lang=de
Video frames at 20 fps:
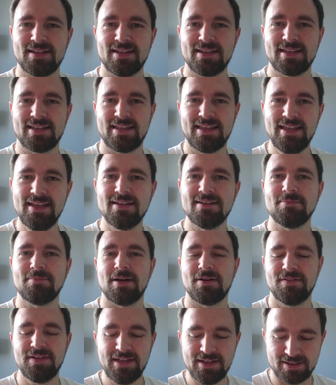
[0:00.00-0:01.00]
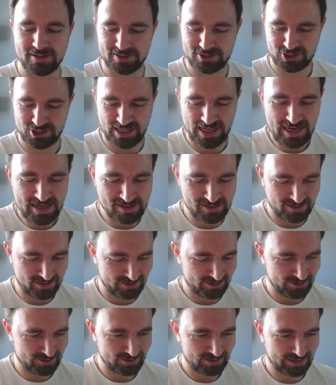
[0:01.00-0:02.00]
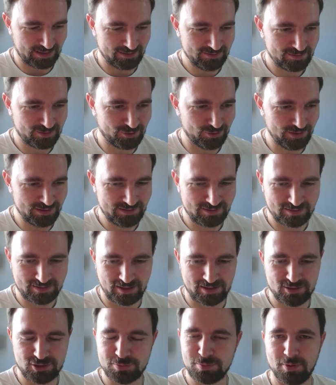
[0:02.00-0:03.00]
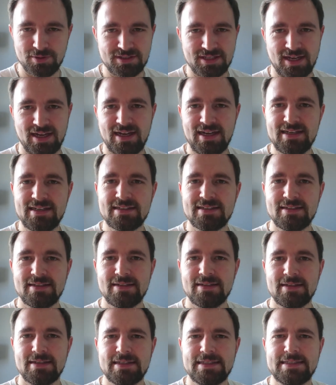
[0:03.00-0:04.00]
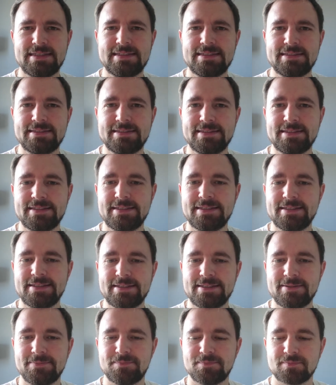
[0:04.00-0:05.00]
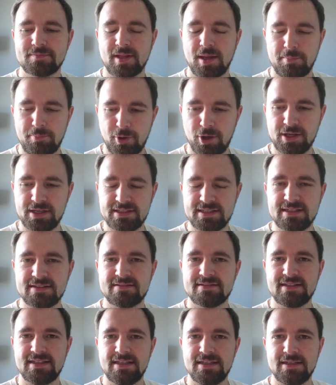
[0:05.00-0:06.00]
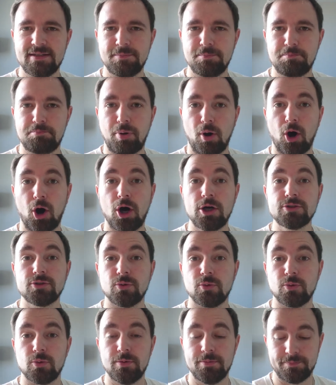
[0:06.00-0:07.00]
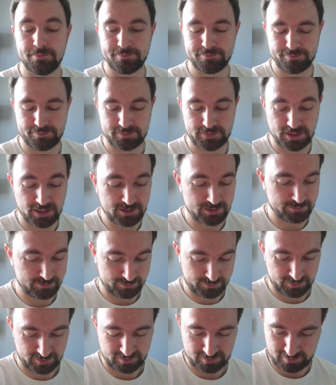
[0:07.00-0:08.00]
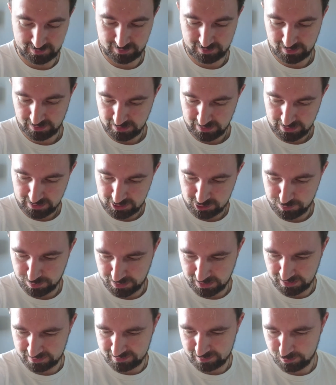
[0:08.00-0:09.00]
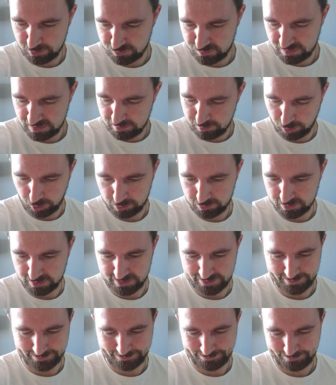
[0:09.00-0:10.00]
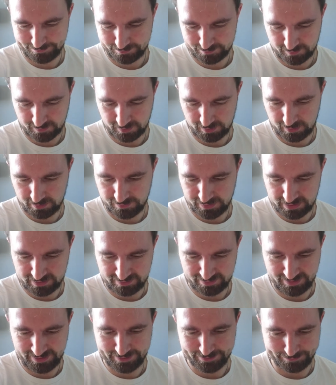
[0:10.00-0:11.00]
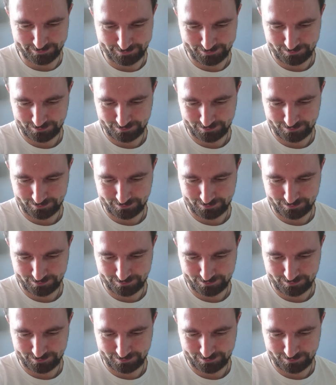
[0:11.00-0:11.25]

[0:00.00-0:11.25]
hier, mal wieder, schnell, ganz kurz, ganz spontan. Ein äh, Burger-Test hier in Porto. Ja, ich bin gerade ziemlich viel in Portugal. Ihr werdet sehen.